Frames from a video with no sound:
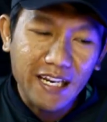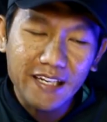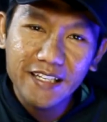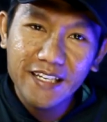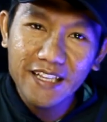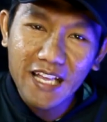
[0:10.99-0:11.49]
Kali
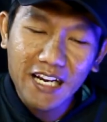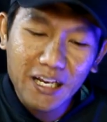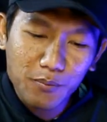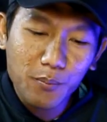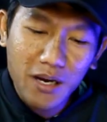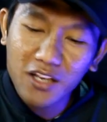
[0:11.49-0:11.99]
ini kita
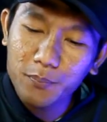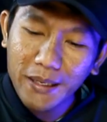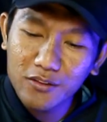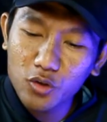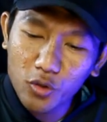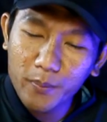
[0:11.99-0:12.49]
akan membahas
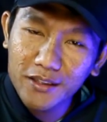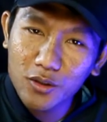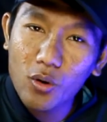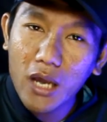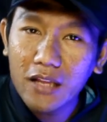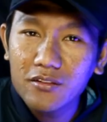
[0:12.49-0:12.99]

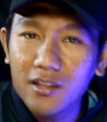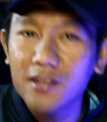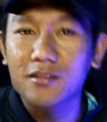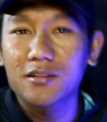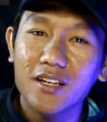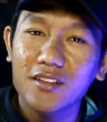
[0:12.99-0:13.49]
bentrok-bentrokan sis.